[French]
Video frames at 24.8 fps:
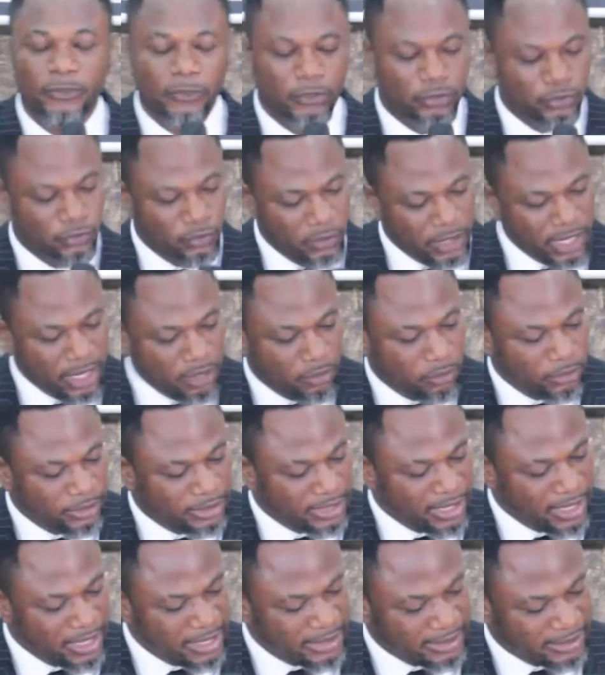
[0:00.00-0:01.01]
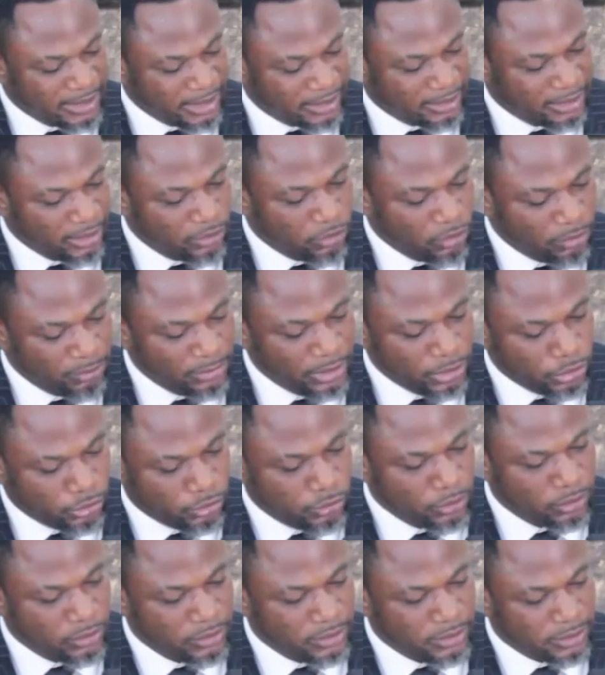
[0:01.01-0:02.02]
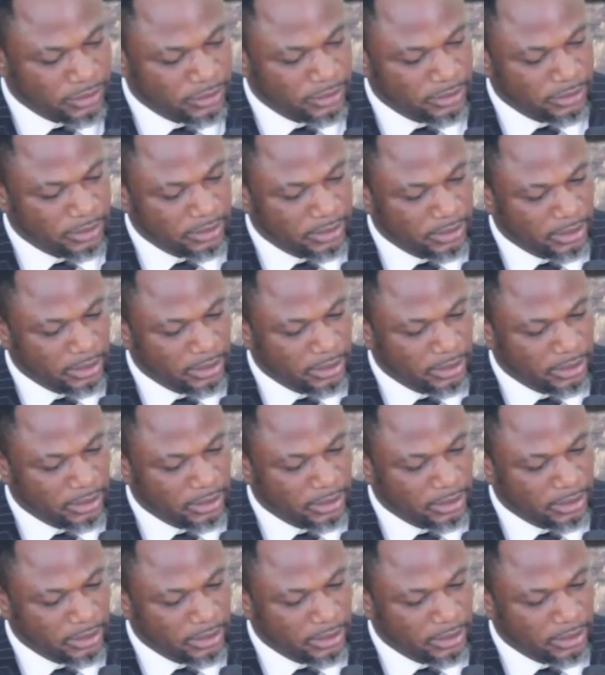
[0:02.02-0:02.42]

Ils ont raconté un certain nombre de choses